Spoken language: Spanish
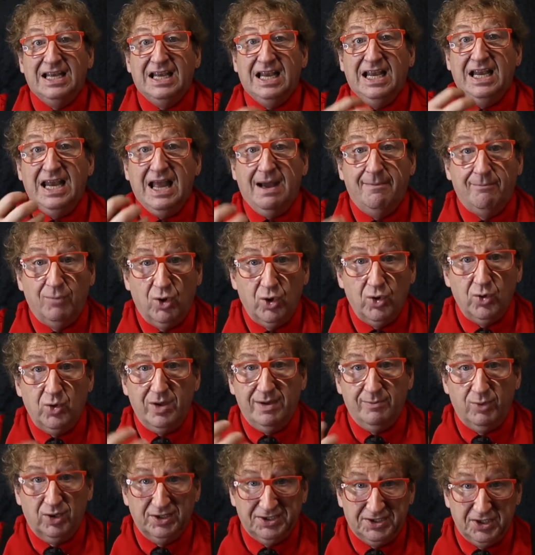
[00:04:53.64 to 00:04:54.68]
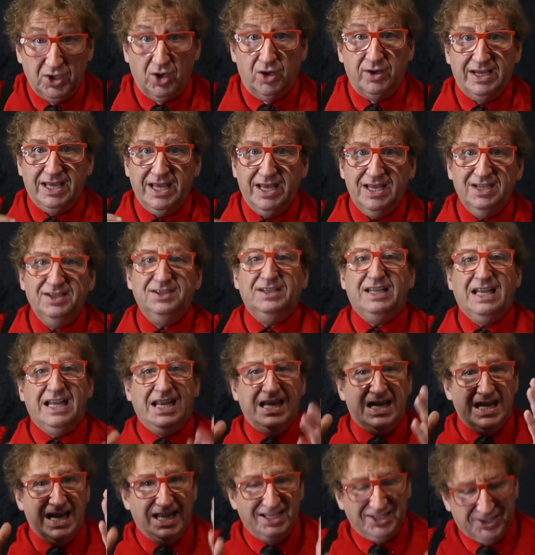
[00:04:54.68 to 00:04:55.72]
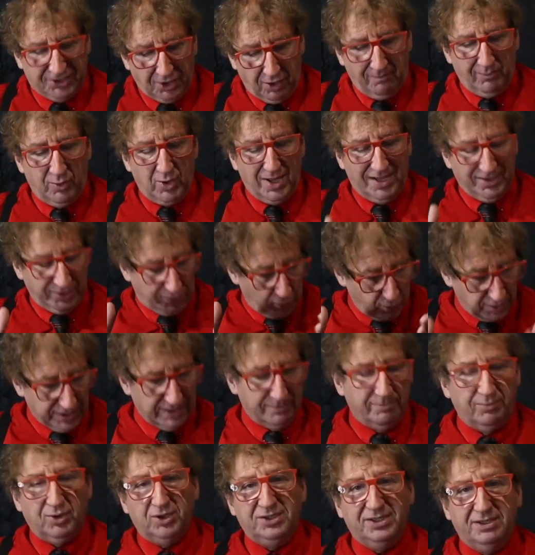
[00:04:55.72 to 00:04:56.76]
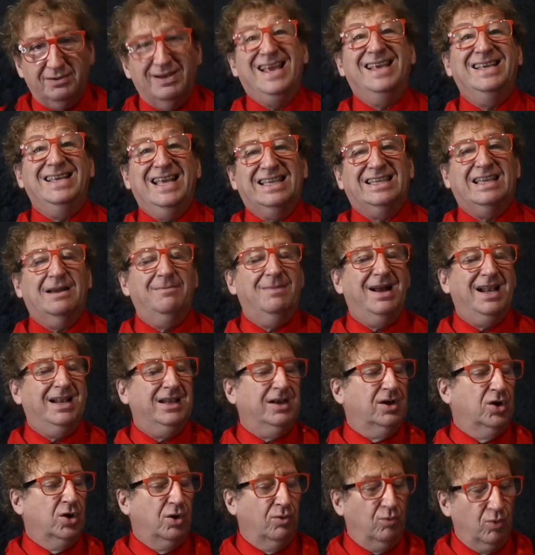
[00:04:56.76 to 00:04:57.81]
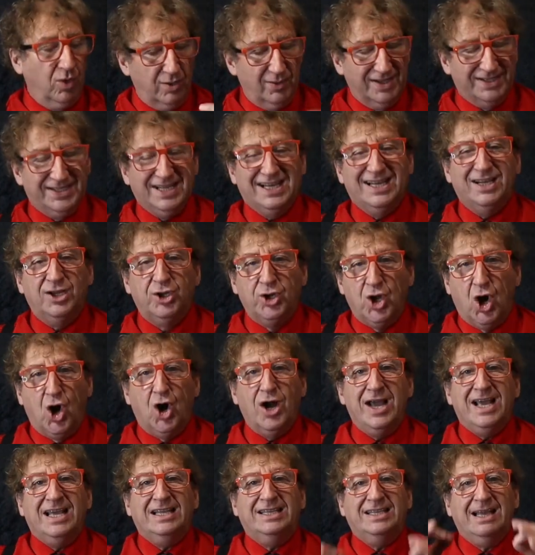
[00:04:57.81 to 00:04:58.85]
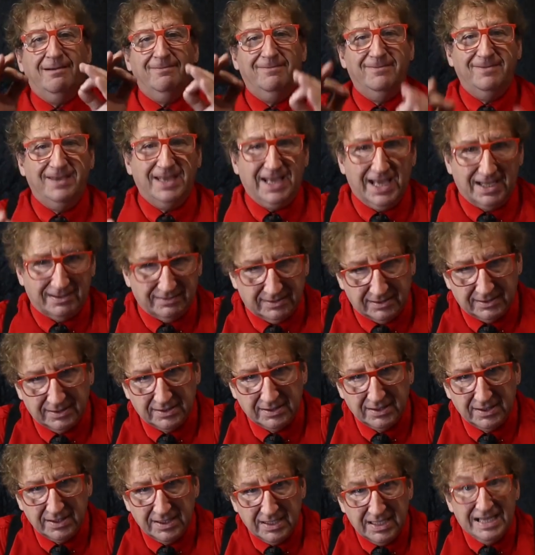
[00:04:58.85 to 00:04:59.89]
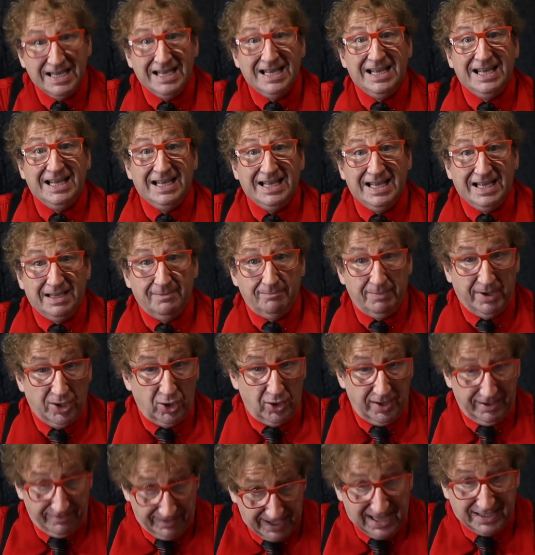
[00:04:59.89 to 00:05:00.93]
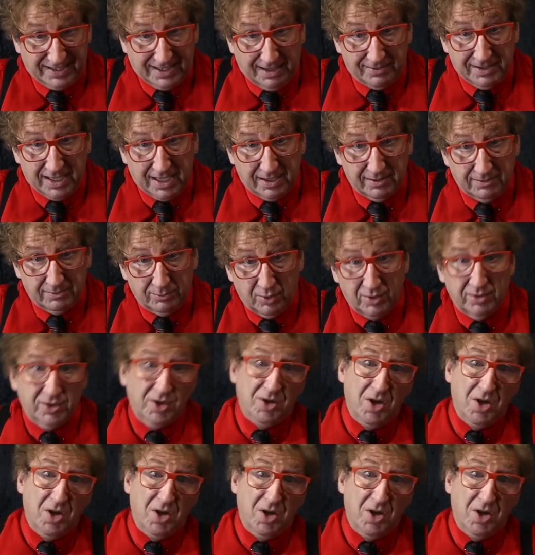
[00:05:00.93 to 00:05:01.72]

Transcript: Es la monoemoción, que es el asombro ante un imposible. Y está mal, lo vuelvo a decir, no, está bien. Pero de verdad está bien. Pues,